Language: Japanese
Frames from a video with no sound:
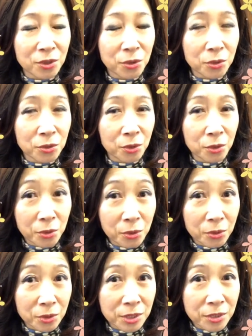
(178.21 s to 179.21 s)
ということほ
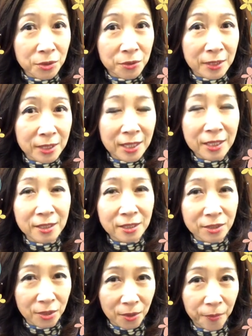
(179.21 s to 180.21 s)
どリスクはないんで
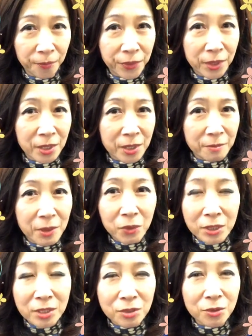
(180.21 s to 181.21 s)
すよ。まあ、
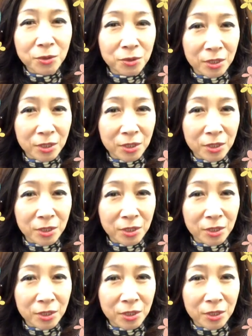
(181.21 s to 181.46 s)
私のよう